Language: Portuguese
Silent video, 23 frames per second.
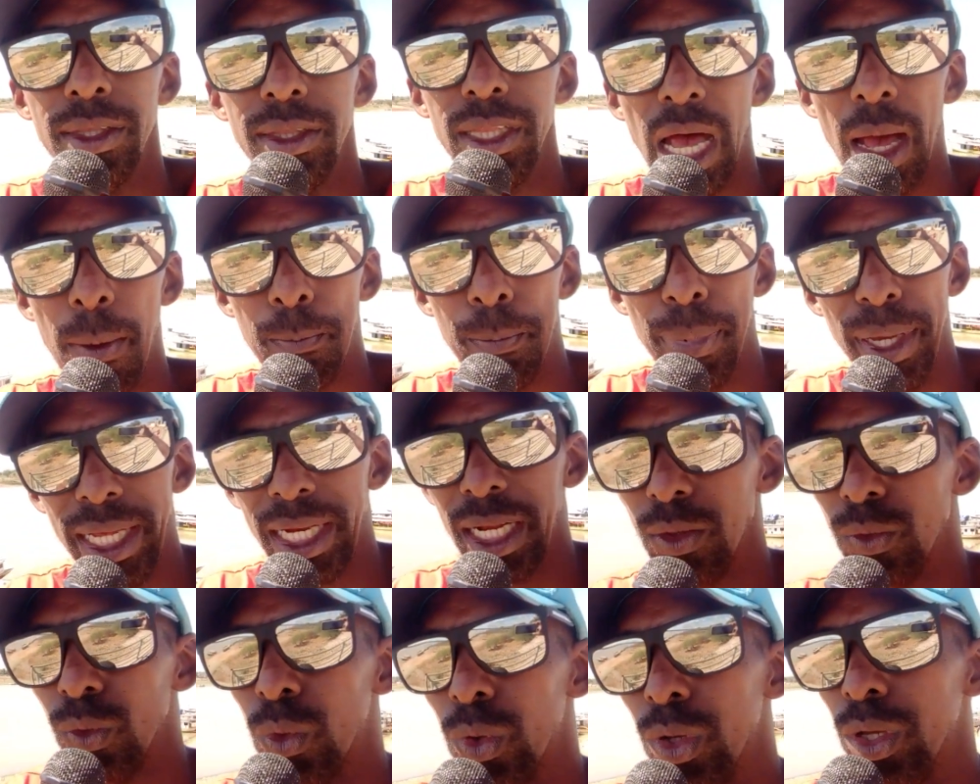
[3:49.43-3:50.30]
da
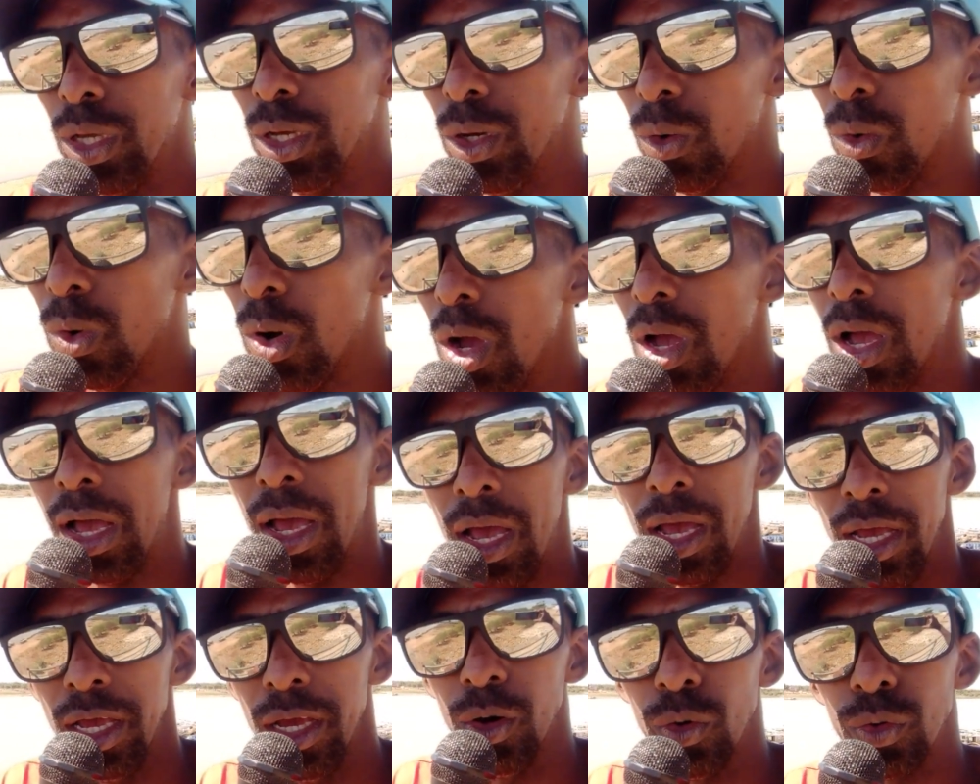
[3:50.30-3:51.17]
beira do rio,
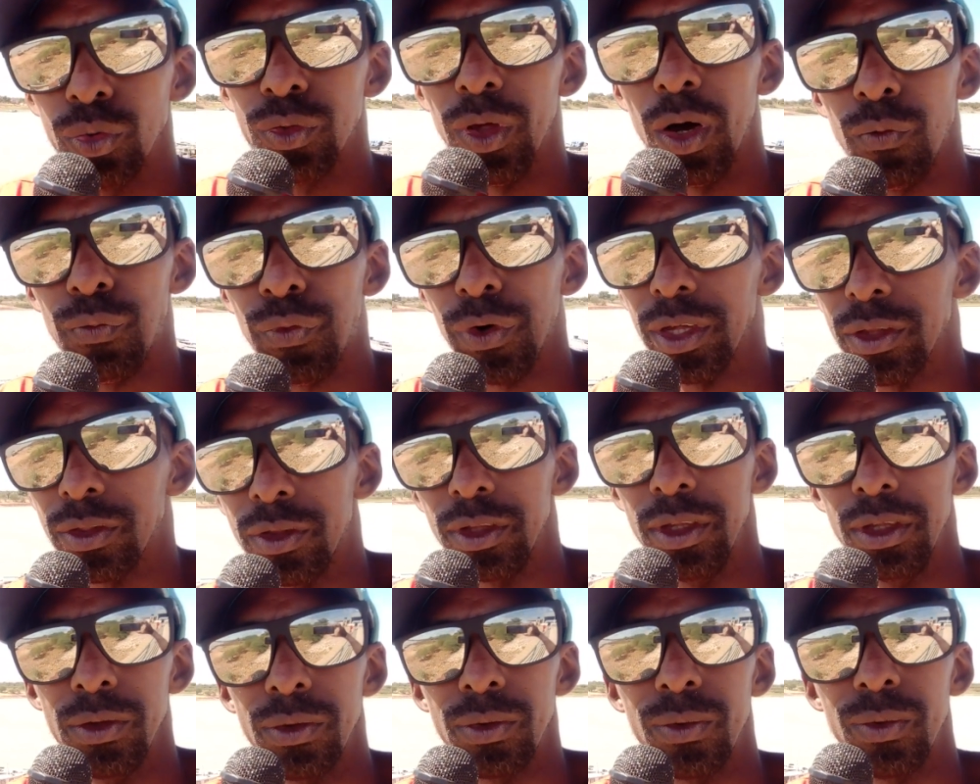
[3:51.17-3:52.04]
Rio São
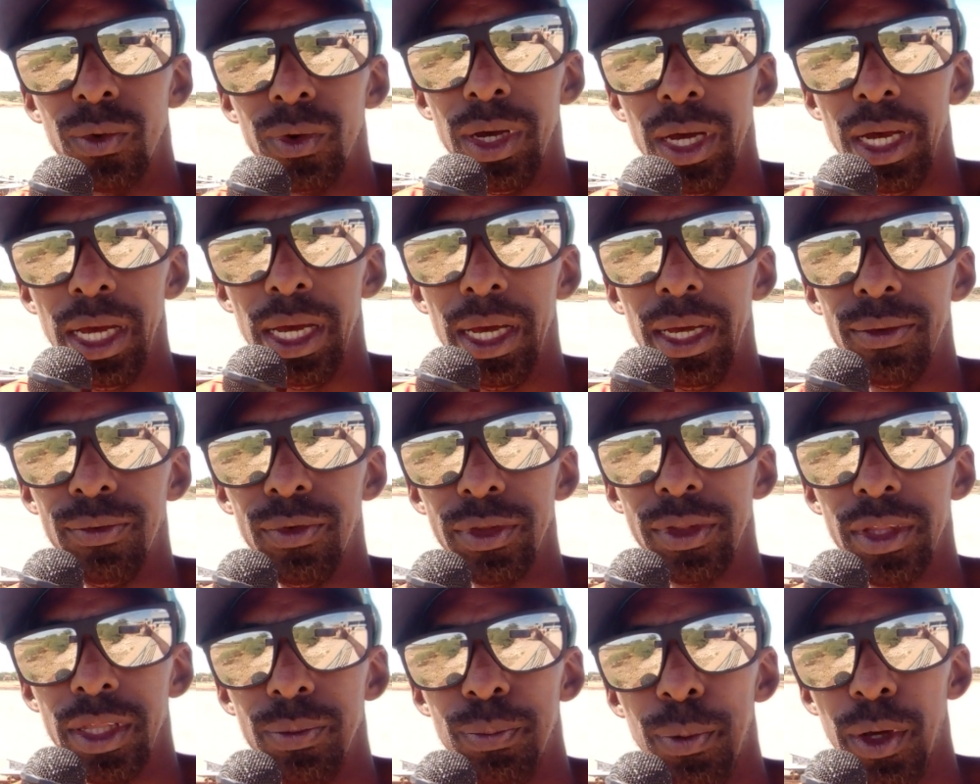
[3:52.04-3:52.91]
Francisco, é,
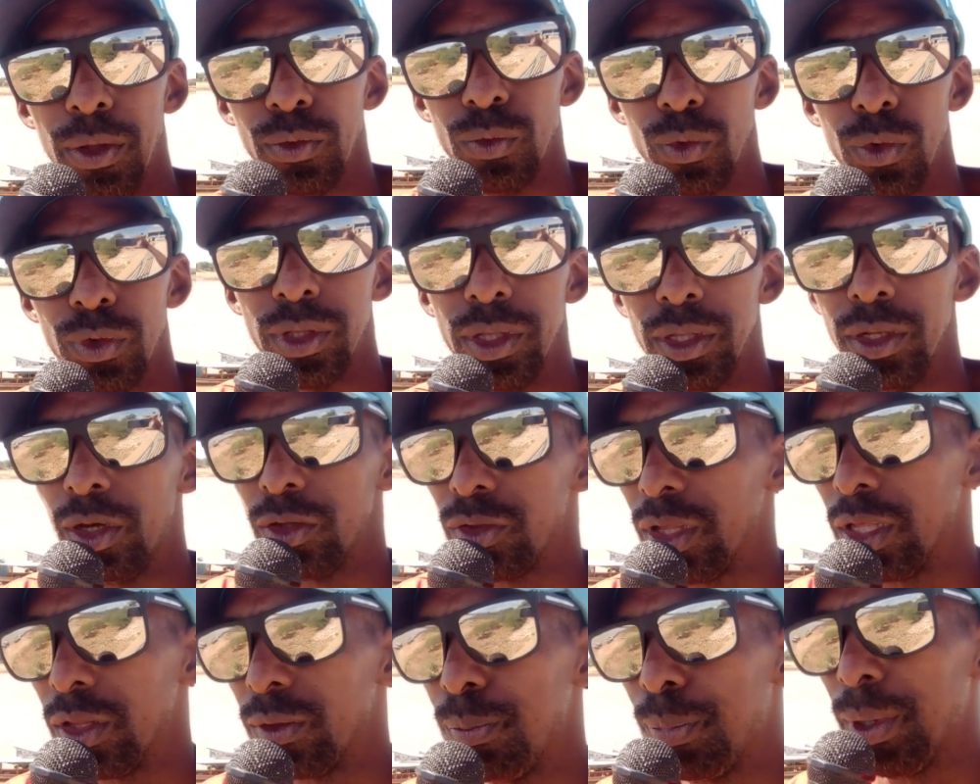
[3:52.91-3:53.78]
vocês podem curtir
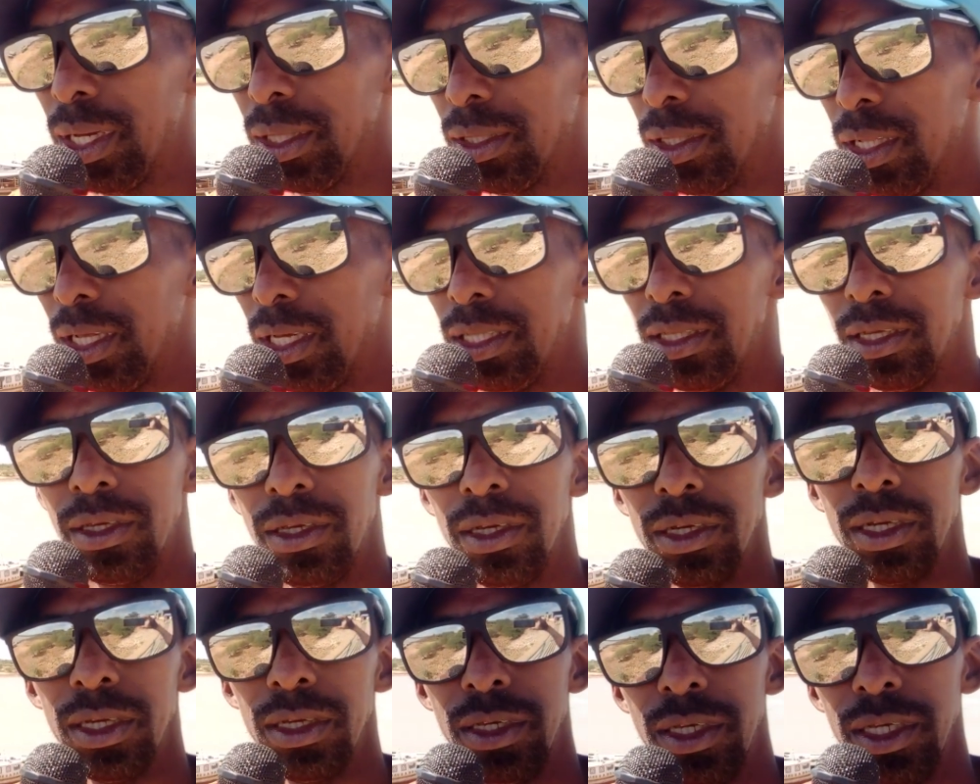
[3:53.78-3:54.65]
nossas páginas aí de
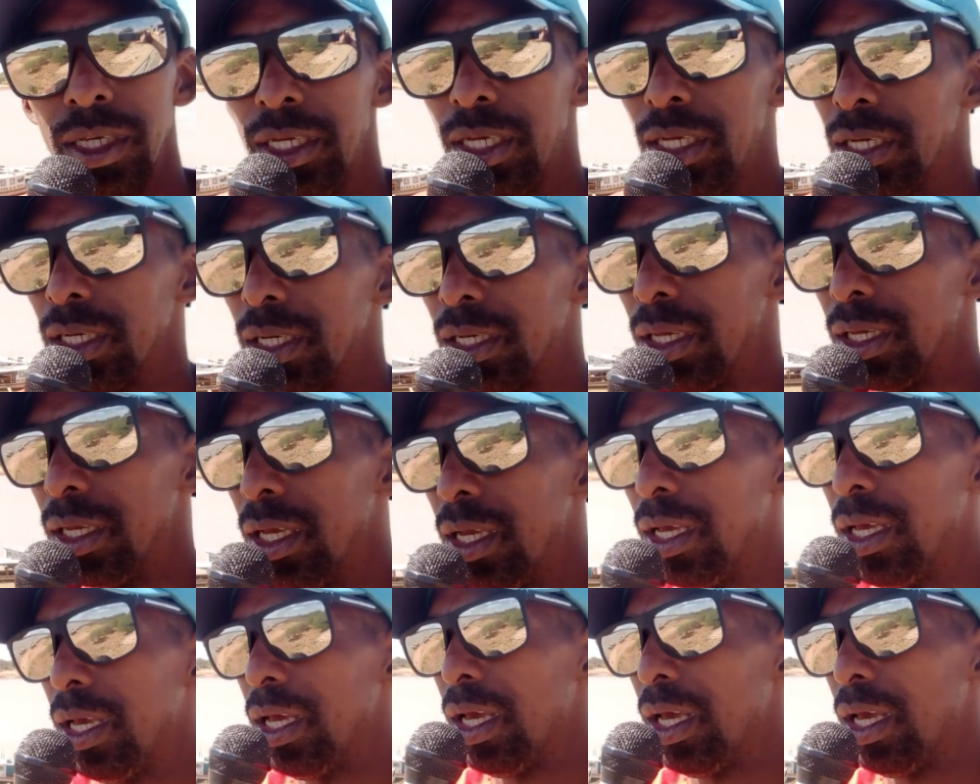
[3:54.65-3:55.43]
Chique Chique.